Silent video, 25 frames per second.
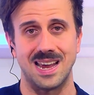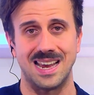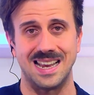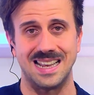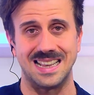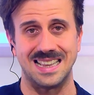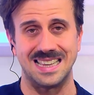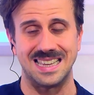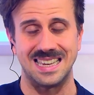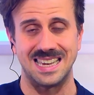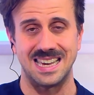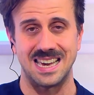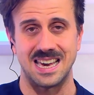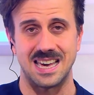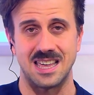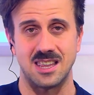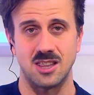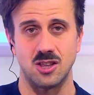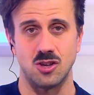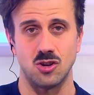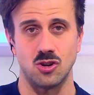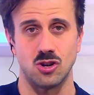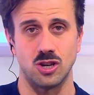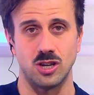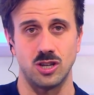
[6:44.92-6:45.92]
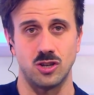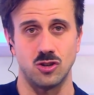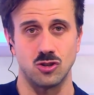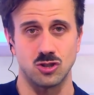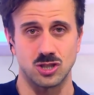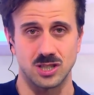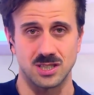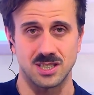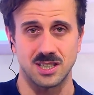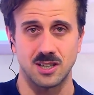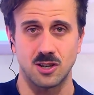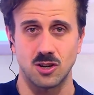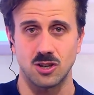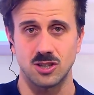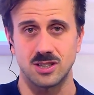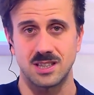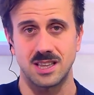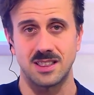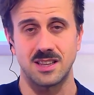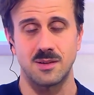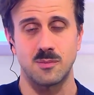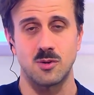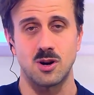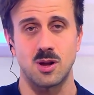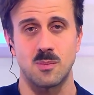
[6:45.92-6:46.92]
el día de hoy. No sé si
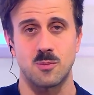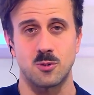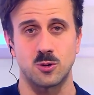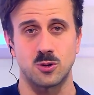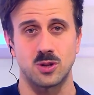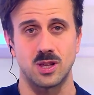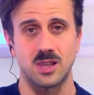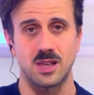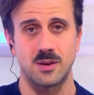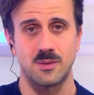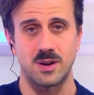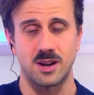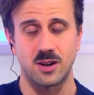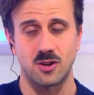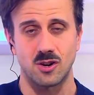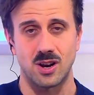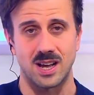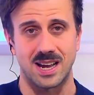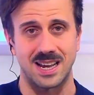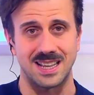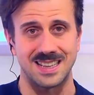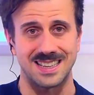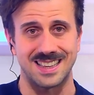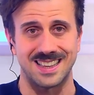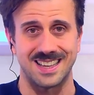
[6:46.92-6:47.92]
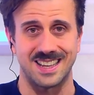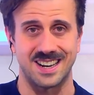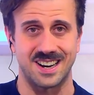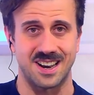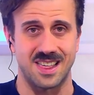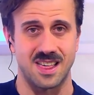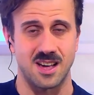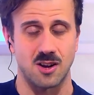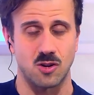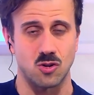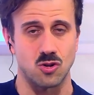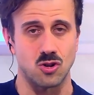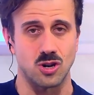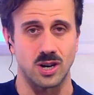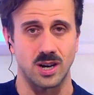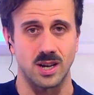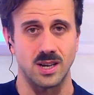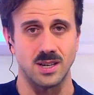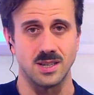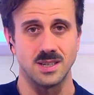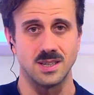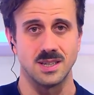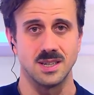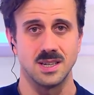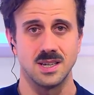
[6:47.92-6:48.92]
tendremos la oportunidad de hablar con la gente de Granada Coge,
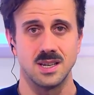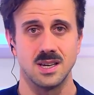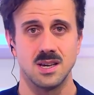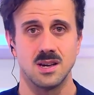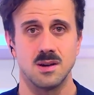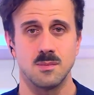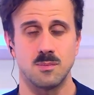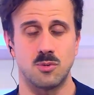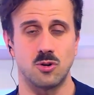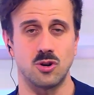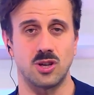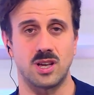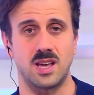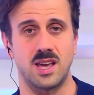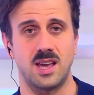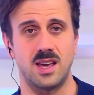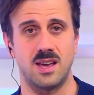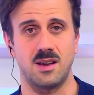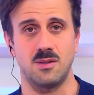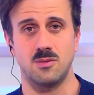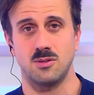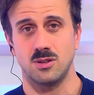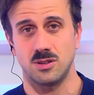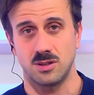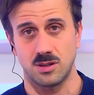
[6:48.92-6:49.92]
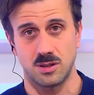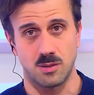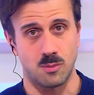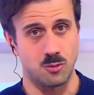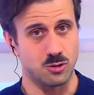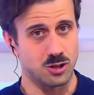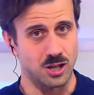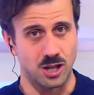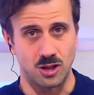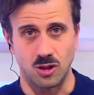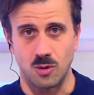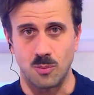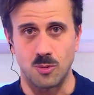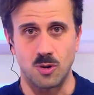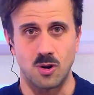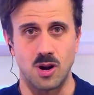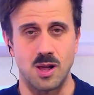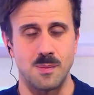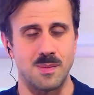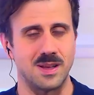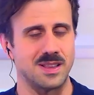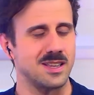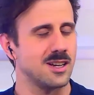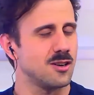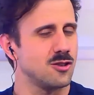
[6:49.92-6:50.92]
porque estamos teniendo
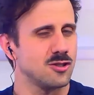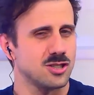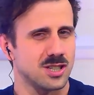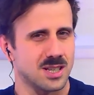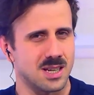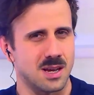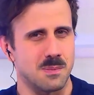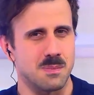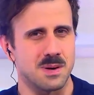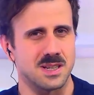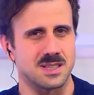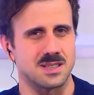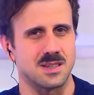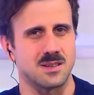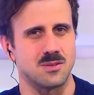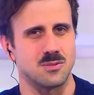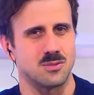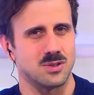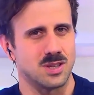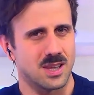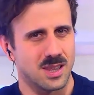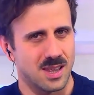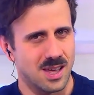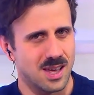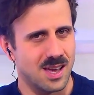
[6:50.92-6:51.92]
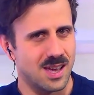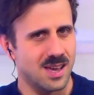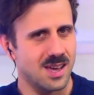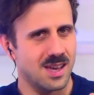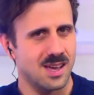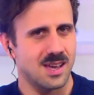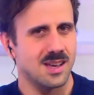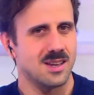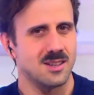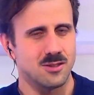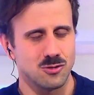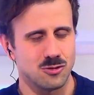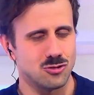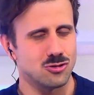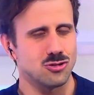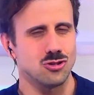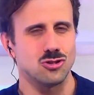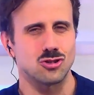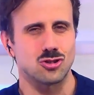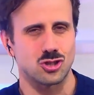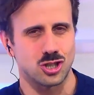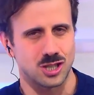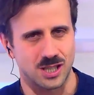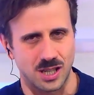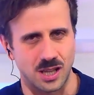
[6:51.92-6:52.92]
problemas, estas cosas que pasan. Ustedes, yo, yo
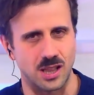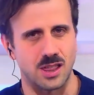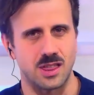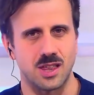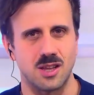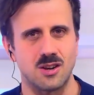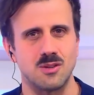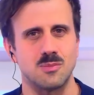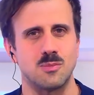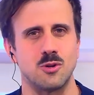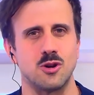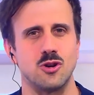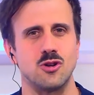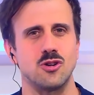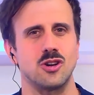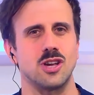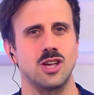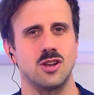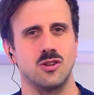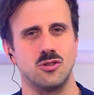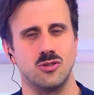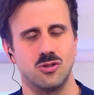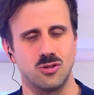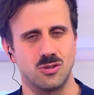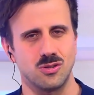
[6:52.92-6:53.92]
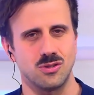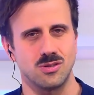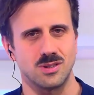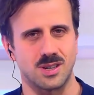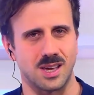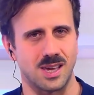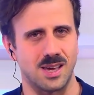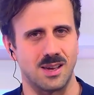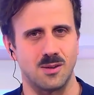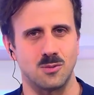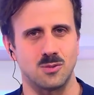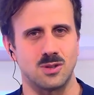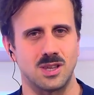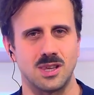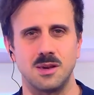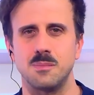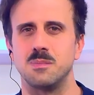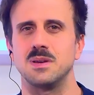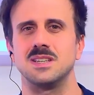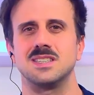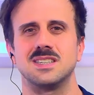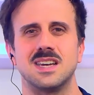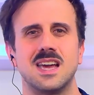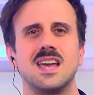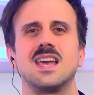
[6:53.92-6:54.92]
soy sincero, pues no quiero yo que ustedes
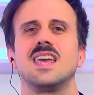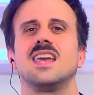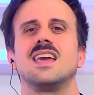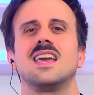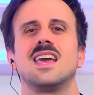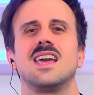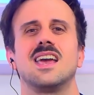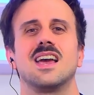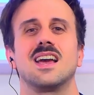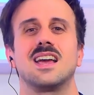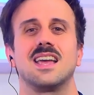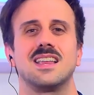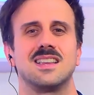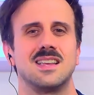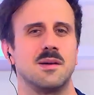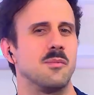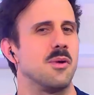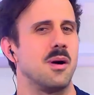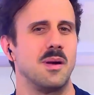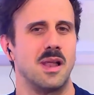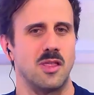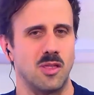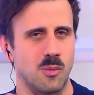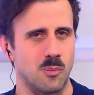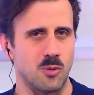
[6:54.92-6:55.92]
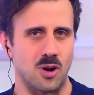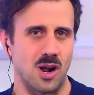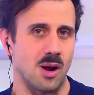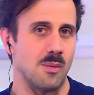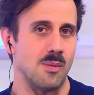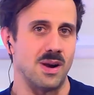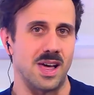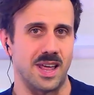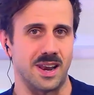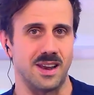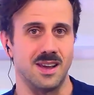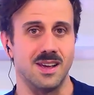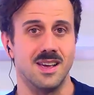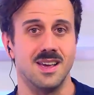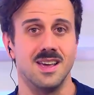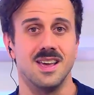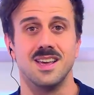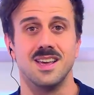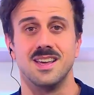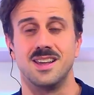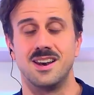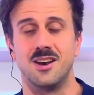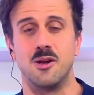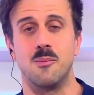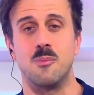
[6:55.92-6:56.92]
piensen aquí que aquí estamos hablando por hablar.
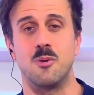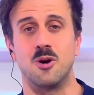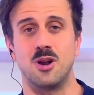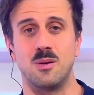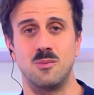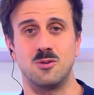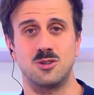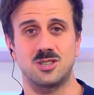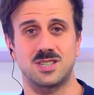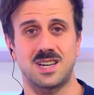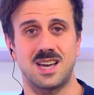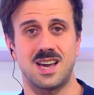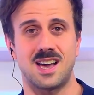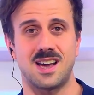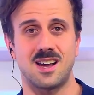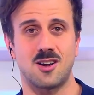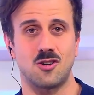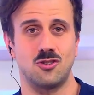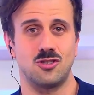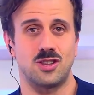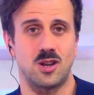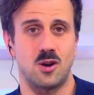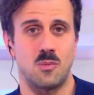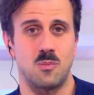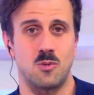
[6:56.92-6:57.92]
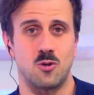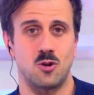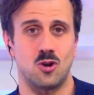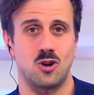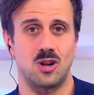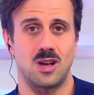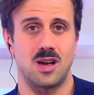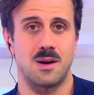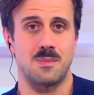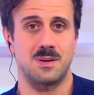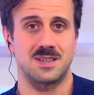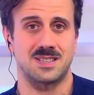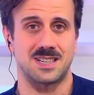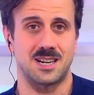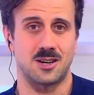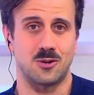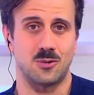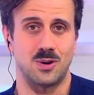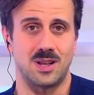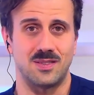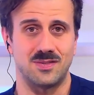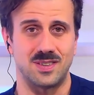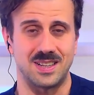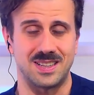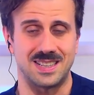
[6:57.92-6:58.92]
Nos ponemos a contar un poco lo que va a pasar
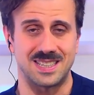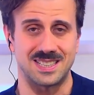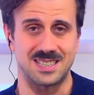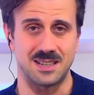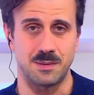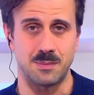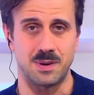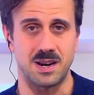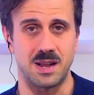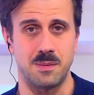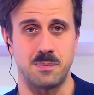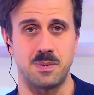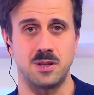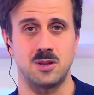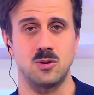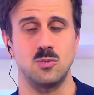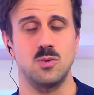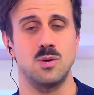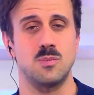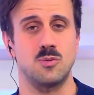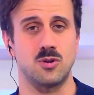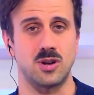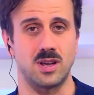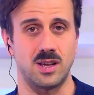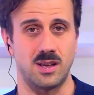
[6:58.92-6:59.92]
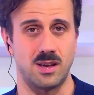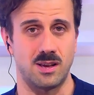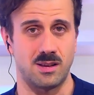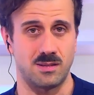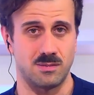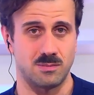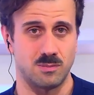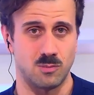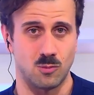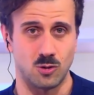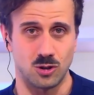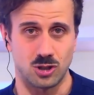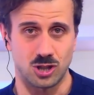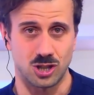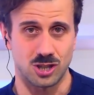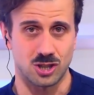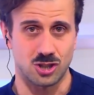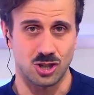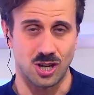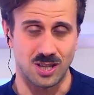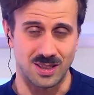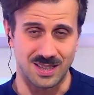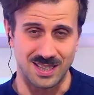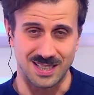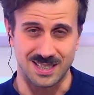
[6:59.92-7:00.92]
durante esta semana en PTV, porque hemos
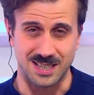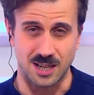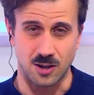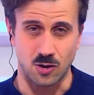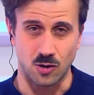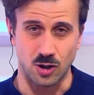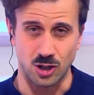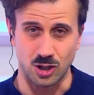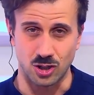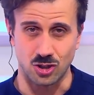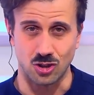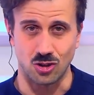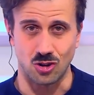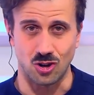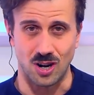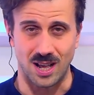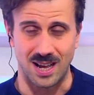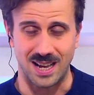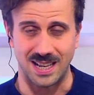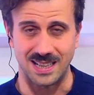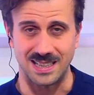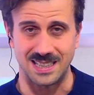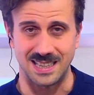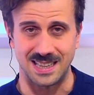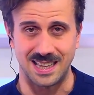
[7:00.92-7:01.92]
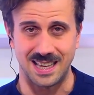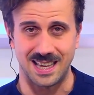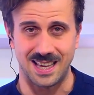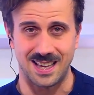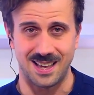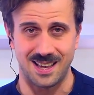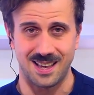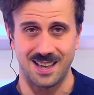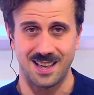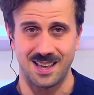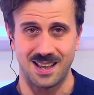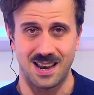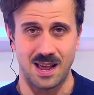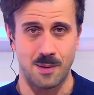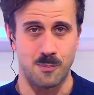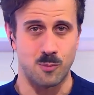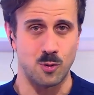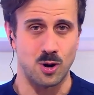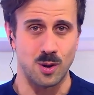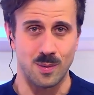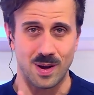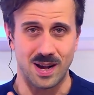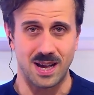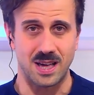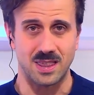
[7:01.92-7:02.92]
hecho antes esa conexión con la gente de la
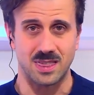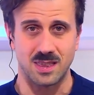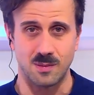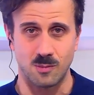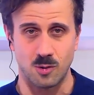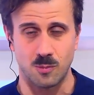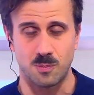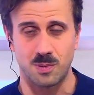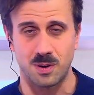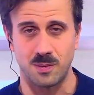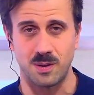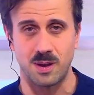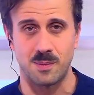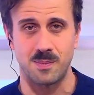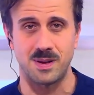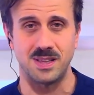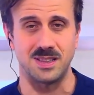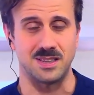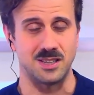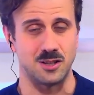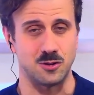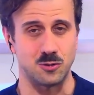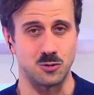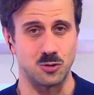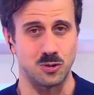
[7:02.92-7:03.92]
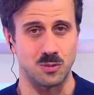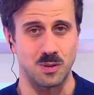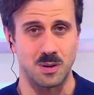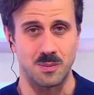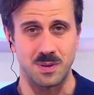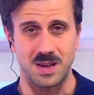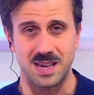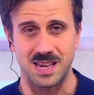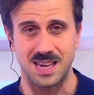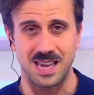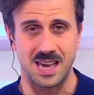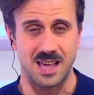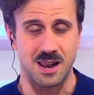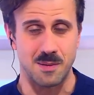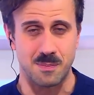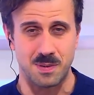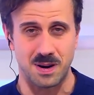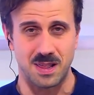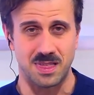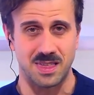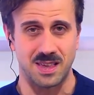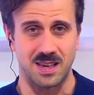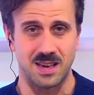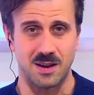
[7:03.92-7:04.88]
prueba que hacemos previamente y todo iba bien, y ahora parece